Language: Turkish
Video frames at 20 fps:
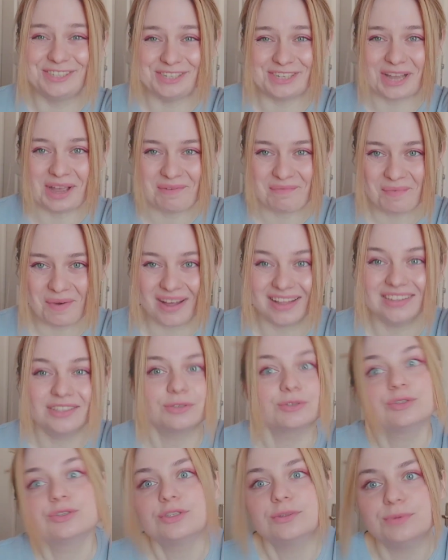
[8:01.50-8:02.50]
kuru şampuan,
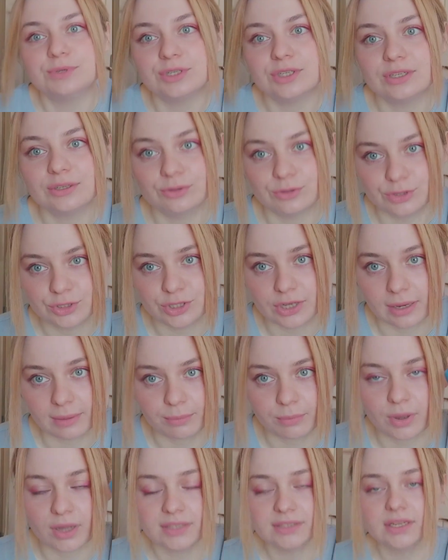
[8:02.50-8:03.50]
ucuz bir kuru
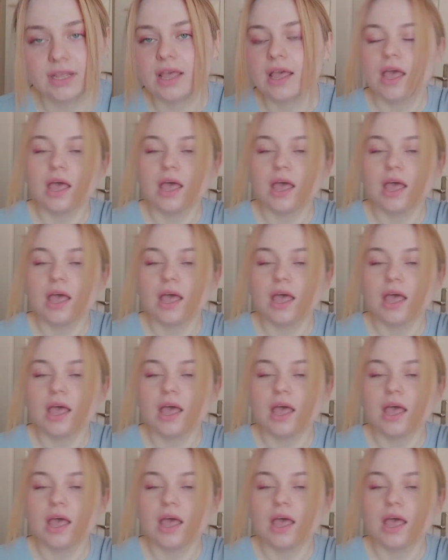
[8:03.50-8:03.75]
şampuan.